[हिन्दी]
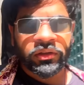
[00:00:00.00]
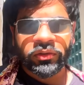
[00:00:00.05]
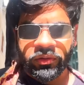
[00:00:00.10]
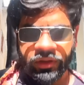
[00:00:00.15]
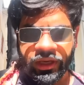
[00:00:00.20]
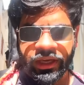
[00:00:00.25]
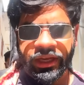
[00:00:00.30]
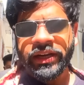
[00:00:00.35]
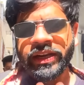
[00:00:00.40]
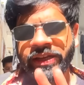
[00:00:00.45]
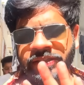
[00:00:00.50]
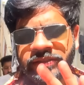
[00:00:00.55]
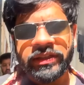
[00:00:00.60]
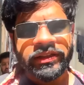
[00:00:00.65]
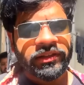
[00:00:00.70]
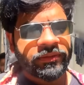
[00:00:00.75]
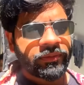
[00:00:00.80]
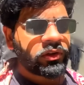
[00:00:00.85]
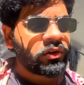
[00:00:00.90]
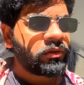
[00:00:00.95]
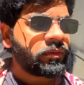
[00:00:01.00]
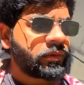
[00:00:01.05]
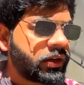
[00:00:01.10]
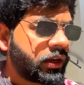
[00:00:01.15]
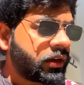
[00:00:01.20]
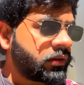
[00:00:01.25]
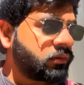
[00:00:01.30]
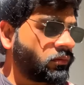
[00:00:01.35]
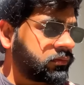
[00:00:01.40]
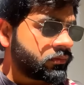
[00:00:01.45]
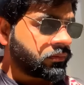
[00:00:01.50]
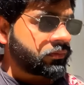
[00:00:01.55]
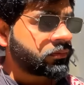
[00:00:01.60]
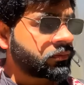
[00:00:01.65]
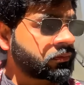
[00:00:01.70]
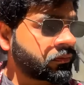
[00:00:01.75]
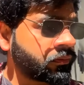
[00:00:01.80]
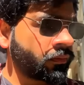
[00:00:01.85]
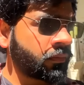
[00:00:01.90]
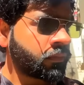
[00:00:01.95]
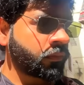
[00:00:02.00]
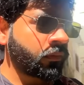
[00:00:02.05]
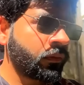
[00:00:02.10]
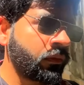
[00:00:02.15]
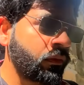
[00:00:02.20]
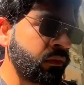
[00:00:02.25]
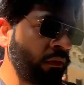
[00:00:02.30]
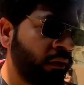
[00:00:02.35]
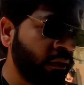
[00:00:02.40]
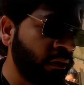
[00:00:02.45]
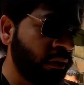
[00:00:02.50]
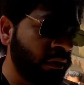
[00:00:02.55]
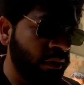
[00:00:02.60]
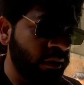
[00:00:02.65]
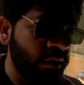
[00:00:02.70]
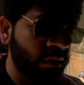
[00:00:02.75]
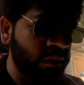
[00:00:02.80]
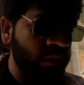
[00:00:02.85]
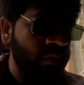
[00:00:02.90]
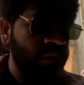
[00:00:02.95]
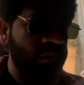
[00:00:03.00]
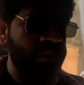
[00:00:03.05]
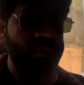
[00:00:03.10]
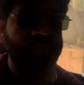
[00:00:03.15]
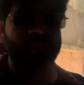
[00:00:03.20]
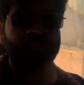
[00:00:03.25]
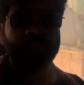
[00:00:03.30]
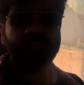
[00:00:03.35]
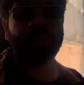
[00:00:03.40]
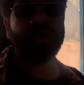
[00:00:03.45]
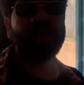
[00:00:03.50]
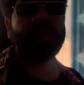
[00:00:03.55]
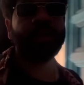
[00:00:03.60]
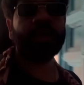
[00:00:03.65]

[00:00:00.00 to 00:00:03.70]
केयरलेस तो था तभी घूमी ना स्लीपलेस ठीक